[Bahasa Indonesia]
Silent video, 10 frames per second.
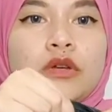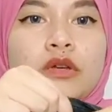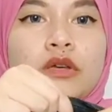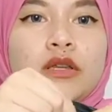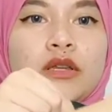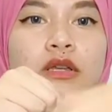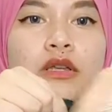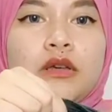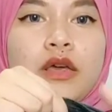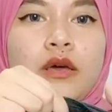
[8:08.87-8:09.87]

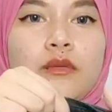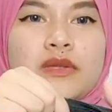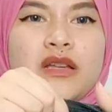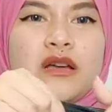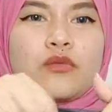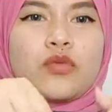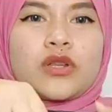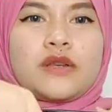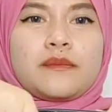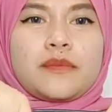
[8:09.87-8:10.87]
ini kayak misalkan buat
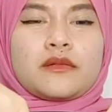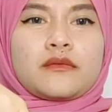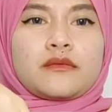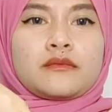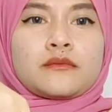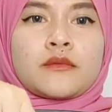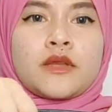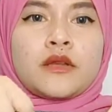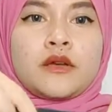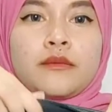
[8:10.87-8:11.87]
nyimpen
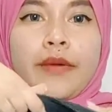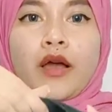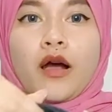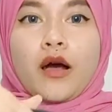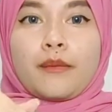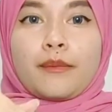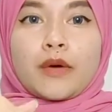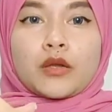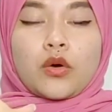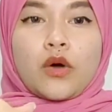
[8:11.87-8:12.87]
makeup
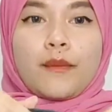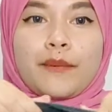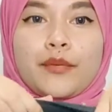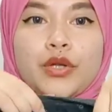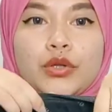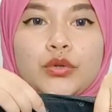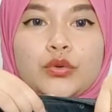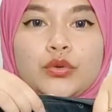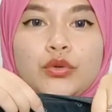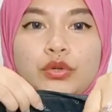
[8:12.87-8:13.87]
atau apapun
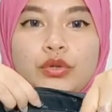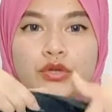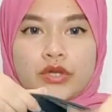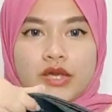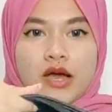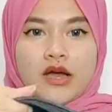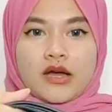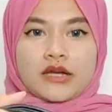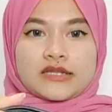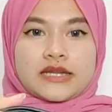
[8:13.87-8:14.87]
itu yang
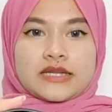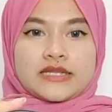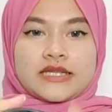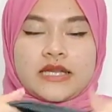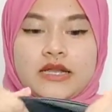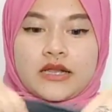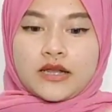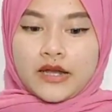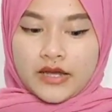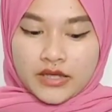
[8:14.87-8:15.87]
kecil-kecil
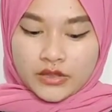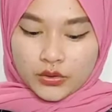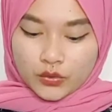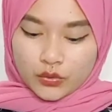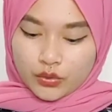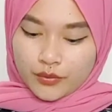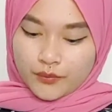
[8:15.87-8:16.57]
kayak gitu